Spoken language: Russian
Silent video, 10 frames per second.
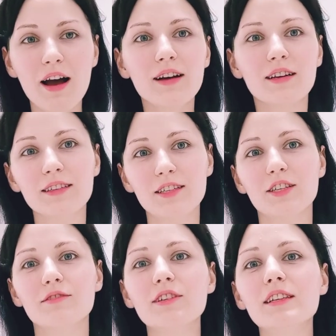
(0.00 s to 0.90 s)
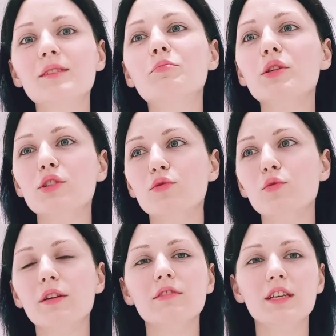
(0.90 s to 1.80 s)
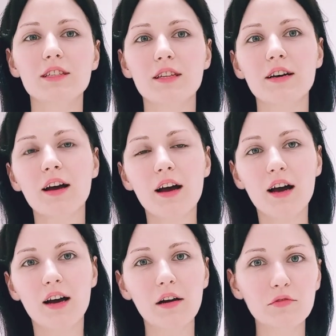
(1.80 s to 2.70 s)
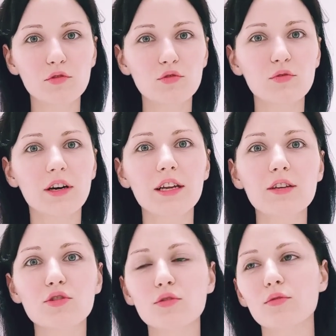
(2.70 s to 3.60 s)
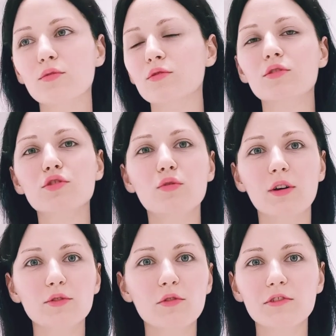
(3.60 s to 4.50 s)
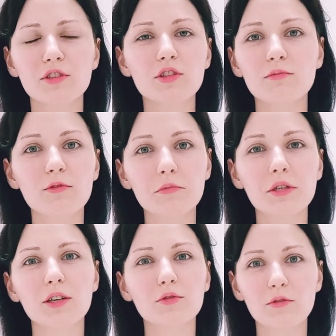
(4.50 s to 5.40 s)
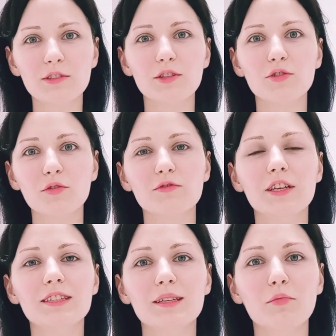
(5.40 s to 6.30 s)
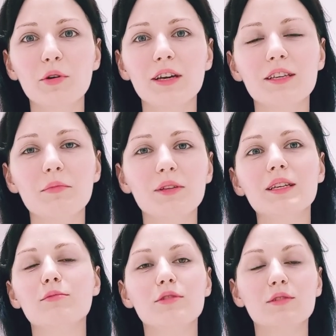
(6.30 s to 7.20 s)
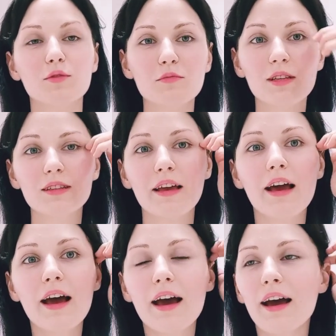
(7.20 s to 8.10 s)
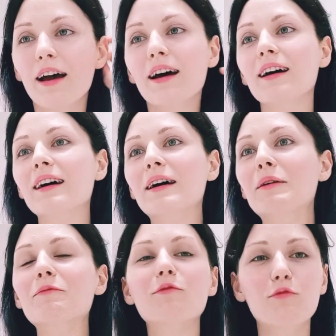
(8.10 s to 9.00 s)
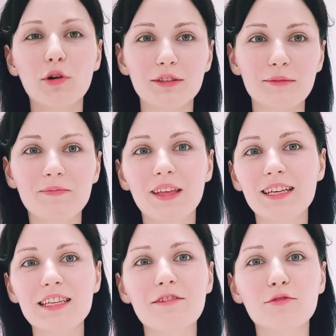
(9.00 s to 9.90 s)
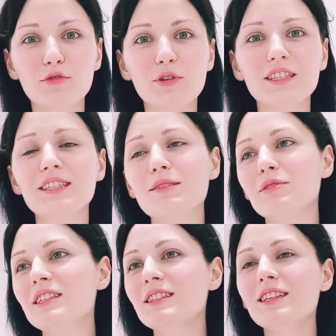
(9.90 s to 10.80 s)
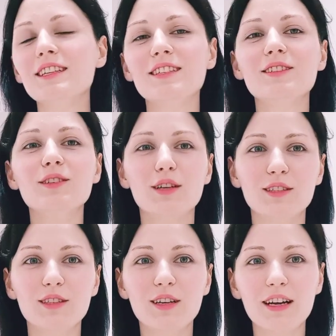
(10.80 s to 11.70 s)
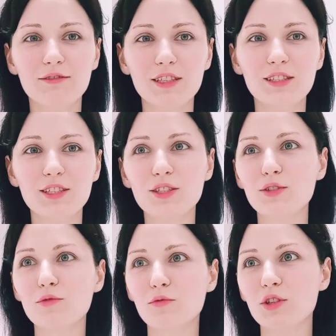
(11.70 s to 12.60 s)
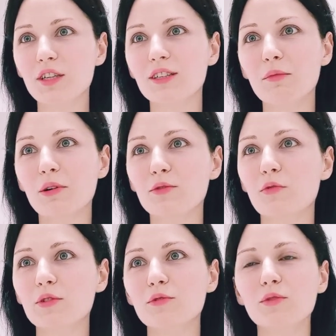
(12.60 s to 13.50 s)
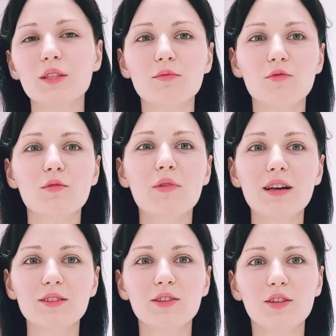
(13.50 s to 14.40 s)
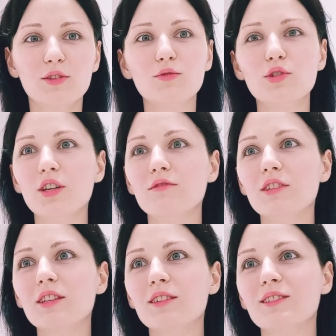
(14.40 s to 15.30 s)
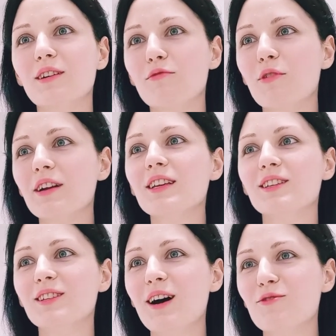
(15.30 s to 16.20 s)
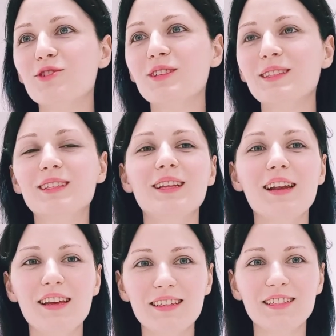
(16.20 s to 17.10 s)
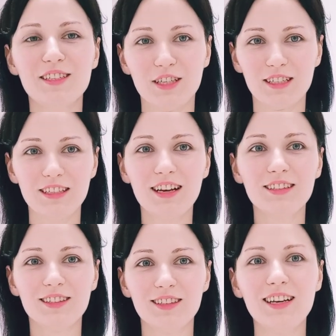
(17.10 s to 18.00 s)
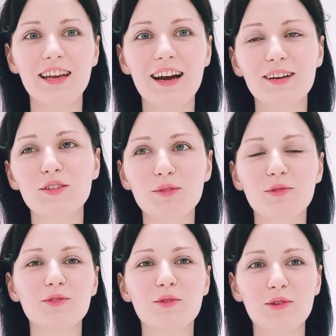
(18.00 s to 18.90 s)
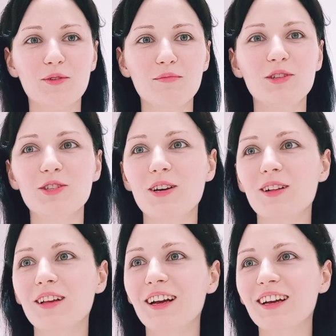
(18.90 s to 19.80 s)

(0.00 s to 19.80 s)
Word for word: – как сейчас выглядит процедура въезда а, в Южную Корею, что, что готовить, к чему вообще готовиться, что взять с собой, какие потребуются документы. Э, вот. Если вам вдруг эта тема не интересна, не расстраивайтесь. Уже на подходе у нас мукбанк и душевные разговоры. Еда уже на столе. Сейчас отстреляюсь, поскольку обещала.